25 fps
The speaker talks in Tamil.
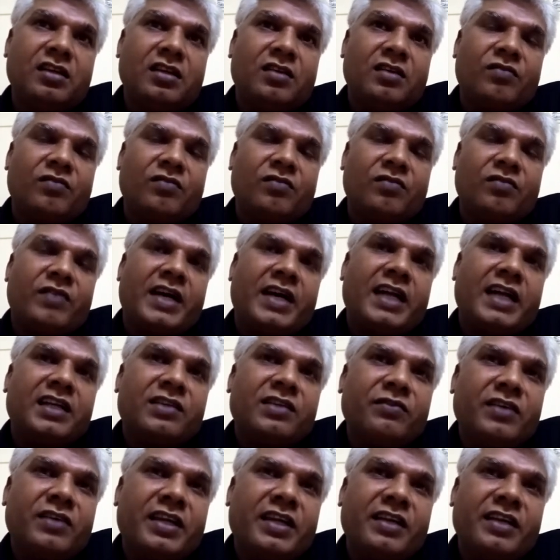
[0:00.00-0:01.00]
வாட்டு
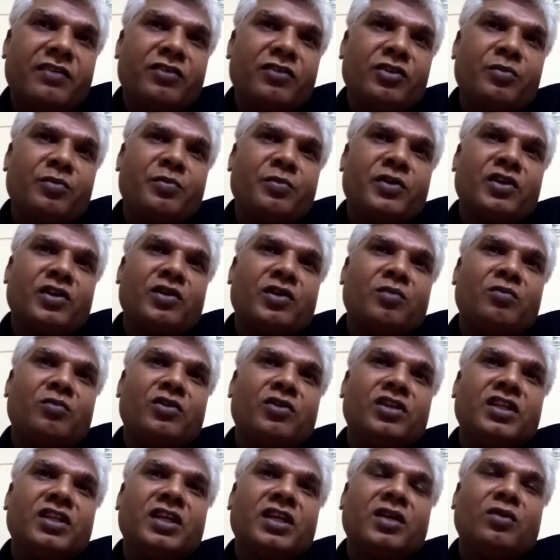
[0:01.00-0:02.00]
வரி விதிப்பு
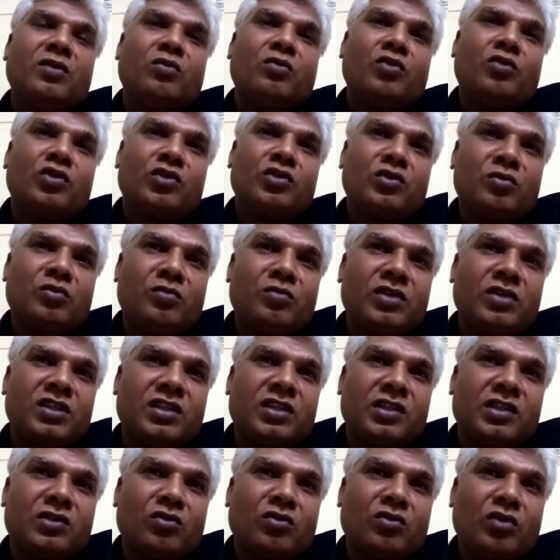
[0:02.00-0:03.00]
இருக்கும்போது
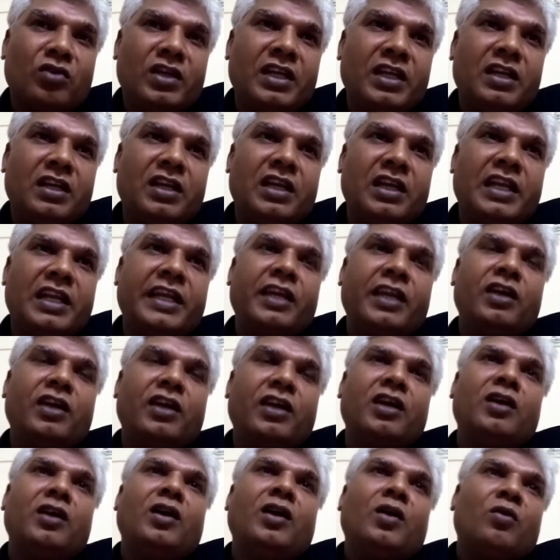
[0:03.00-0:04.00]
ஒட்டுமொத்த தொழிலையே
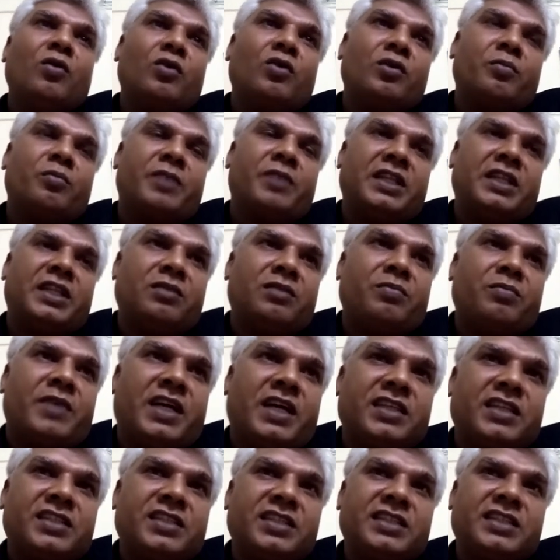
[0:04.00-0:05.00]
ஒரு பத்து
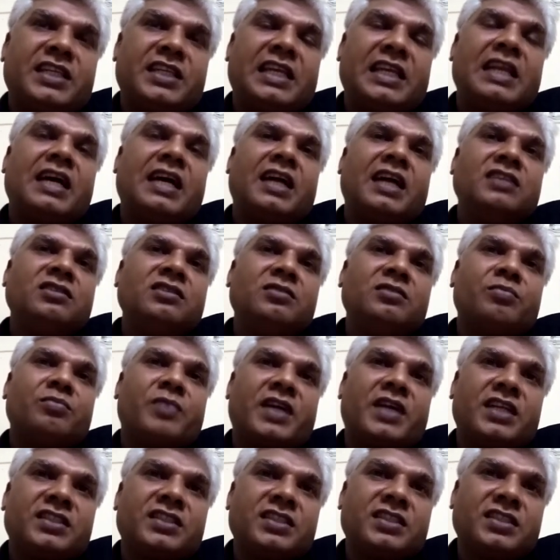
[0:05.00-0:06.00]
ப்ராசஸிங்ல அஞ்சு
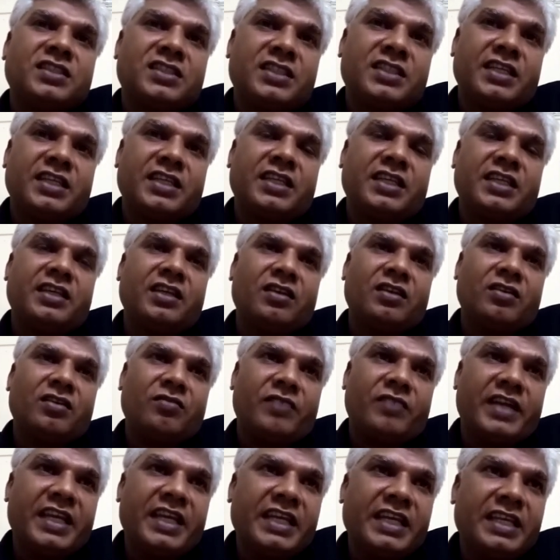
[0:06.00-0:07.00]
ப்ராசஸிங்க்கு
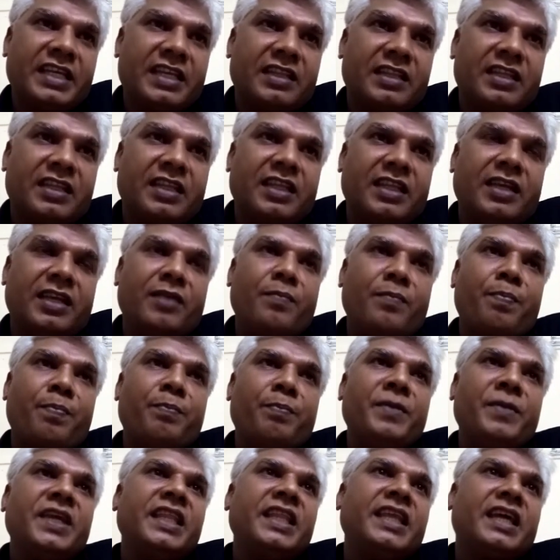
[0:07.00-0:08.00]
வரி இருந்தது
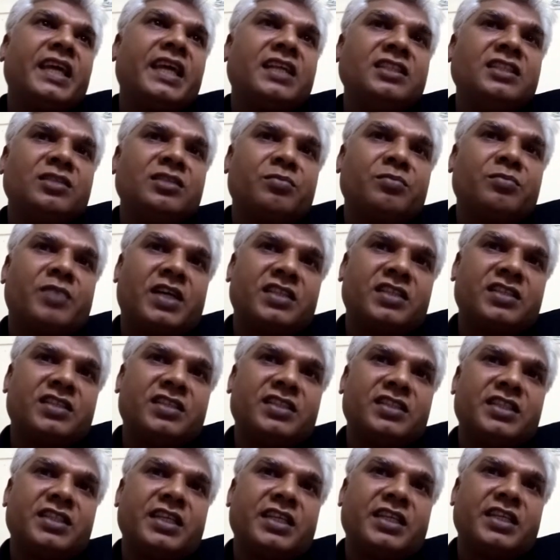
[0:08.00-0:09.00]
மீதி அஞ்சு
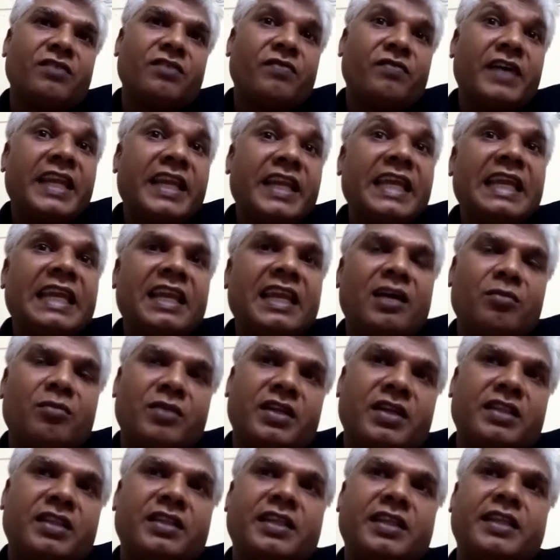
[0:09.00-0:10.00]
ப்ராசஸிங்க்கும் வரி இல்லாம
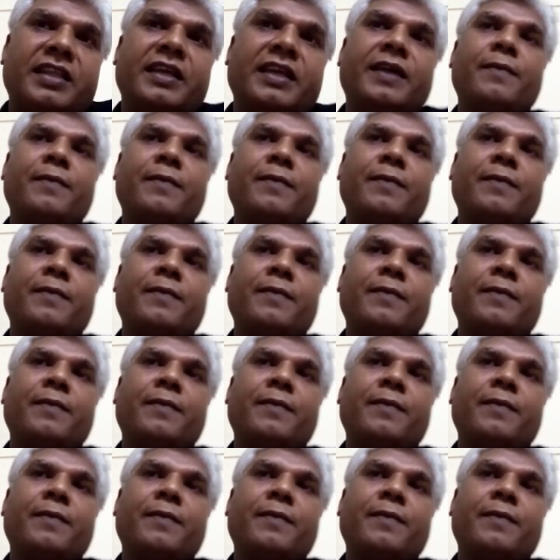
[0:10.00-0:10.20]
இருந்தது